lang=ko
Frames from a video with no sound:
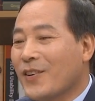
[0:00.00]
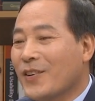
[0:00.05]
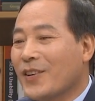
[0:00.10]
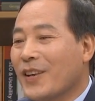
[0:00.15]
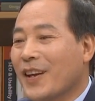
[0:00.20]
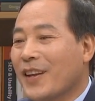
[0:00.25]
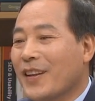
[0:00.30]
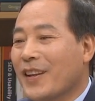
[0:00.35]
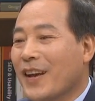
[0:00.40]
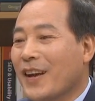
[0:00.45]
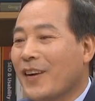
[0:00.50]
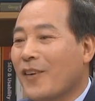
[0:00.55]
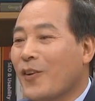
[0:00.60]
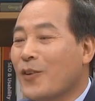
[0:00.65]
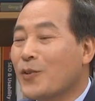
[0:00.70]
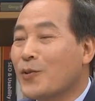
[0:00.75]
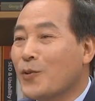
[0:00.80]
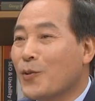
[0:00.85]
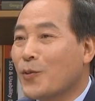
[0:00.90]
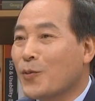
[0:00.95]
그래 내가
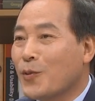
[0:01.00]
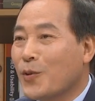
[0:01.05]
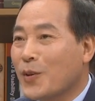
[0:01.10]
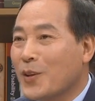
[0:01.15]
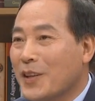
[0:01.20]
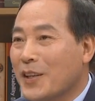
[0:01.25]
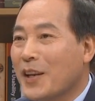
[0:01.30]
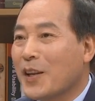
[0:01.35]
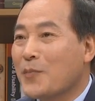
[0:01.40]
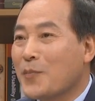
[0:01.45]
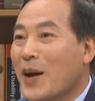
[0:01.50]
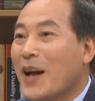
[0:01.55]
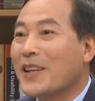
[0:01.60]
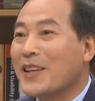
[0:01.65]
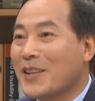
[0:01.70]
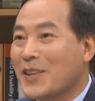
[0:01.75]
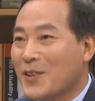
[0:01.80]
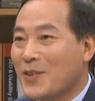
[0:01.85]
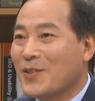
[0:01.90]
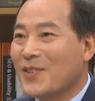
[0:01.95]
어느 정도는 이 얘기
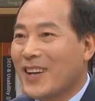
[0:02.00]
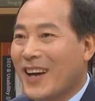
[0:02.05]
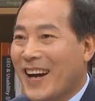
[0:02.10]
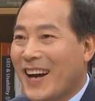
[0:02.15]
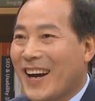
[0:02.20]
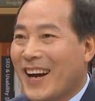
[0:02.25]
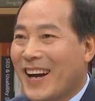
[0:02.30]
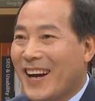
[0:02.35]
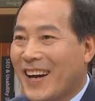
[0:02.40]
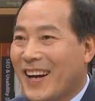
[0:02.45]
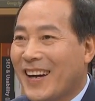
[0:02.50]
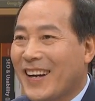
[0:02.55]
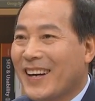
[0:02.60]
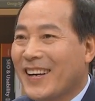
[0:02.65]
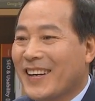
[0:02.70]
빠져 있구나.